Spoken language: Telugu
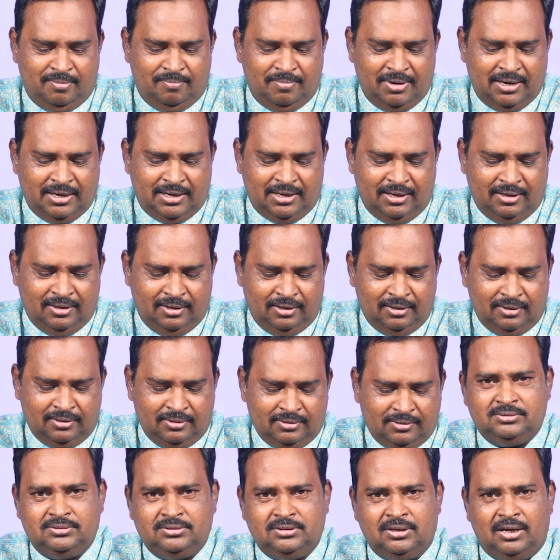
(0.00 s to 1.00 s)
మనకి
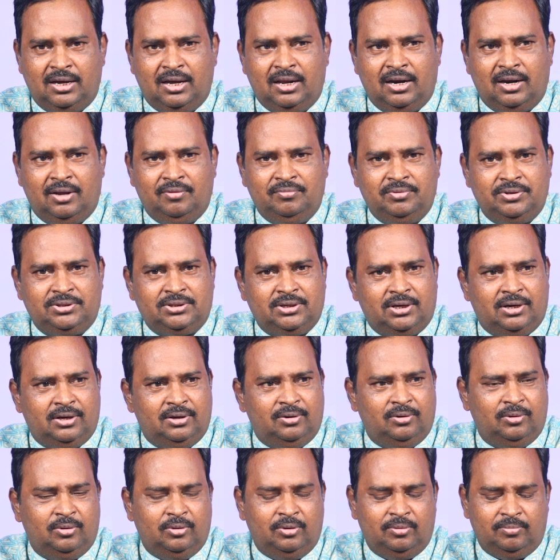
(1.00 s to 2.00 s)
చాలా
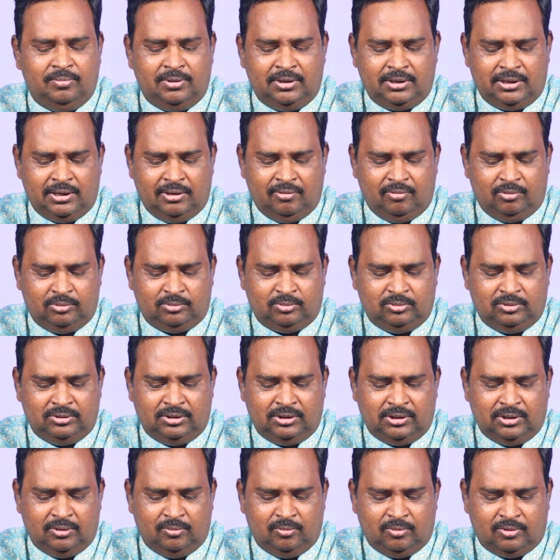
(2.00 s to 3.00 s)
విషయాల్లో మనకి
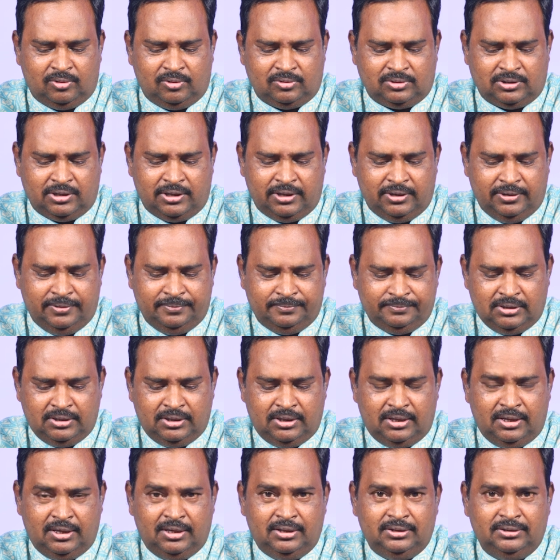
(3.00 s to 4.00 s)
ఏమవుతుందంటే ఒక్కోసారి
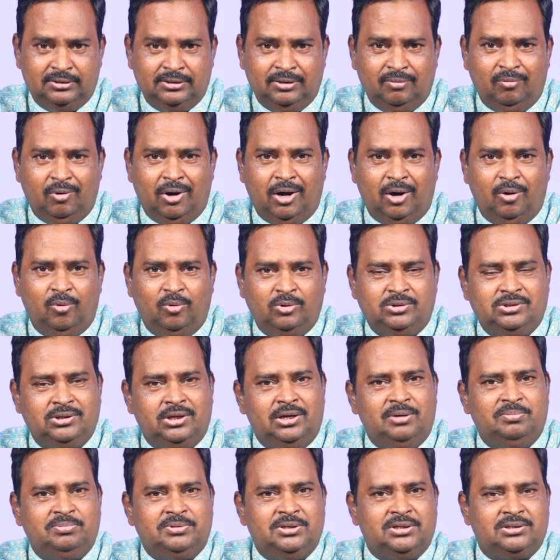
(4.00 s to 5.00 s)
ఎవరైనా వచ్చి
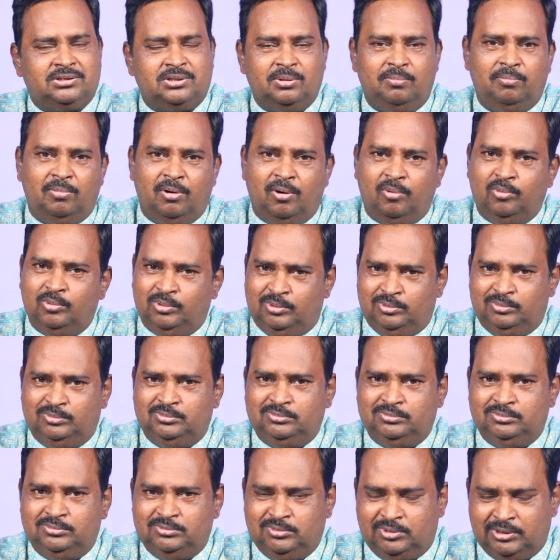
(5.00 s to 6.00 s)
హెల్ప్ చేస్తే బాగుండు
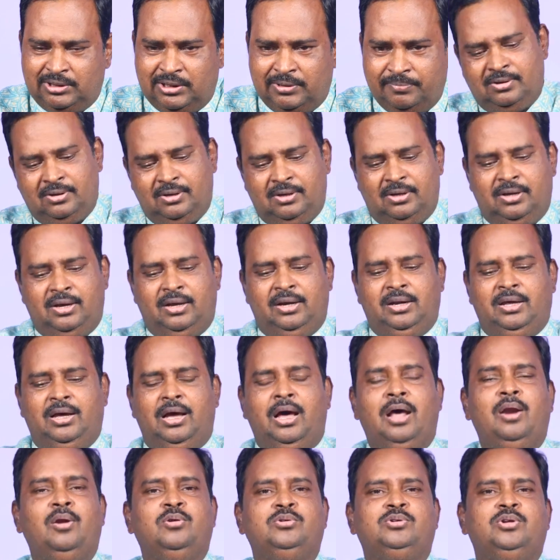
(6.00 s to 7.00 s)
ఓకే అనే
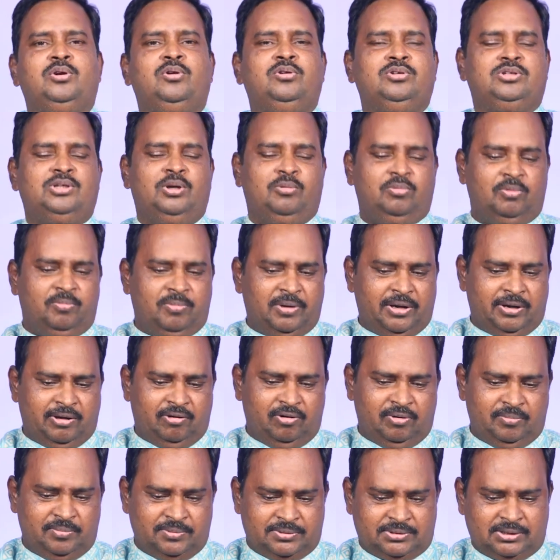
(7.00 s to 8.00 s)
ఆలోచనలు వచ్చినప్పుడు మనకి
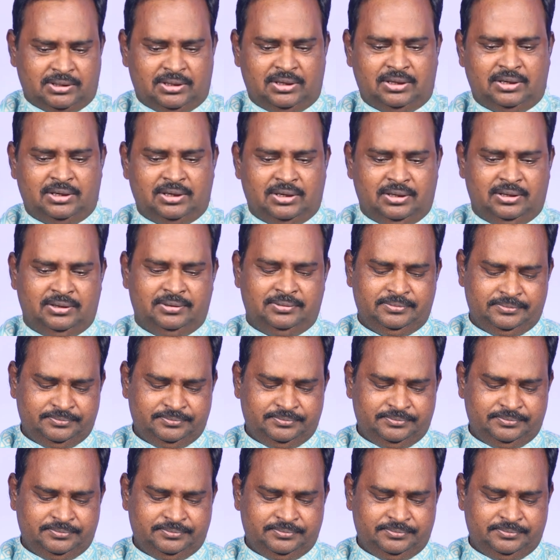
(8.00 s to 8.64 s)
ఏమనిపిస్తుంది అంటే